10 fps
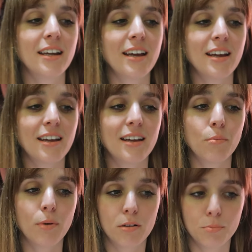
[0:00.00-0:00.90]

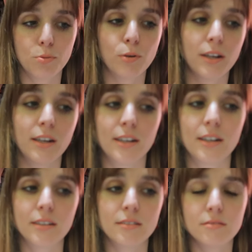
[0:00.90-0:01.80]
eh, bueno,
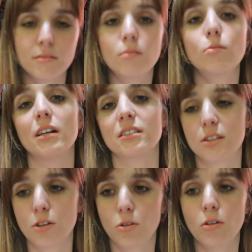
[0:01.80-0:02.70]
pues una
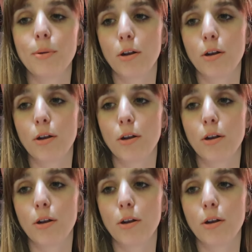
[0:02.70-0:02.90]
sesión hoy,